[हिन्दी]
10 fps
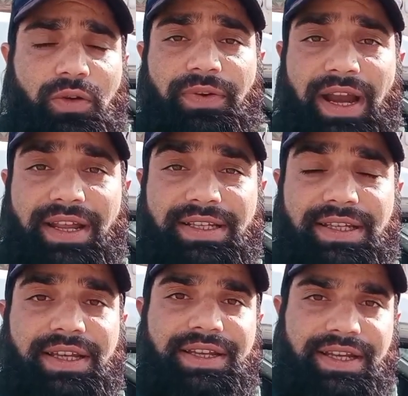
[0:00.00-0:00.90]
तो
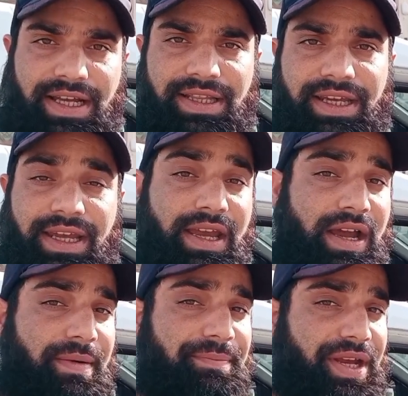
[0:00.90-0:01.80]
फ्रेंड्स निकलते
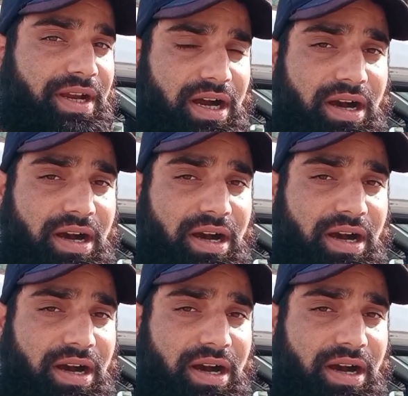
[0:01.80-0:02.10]
हैं अपने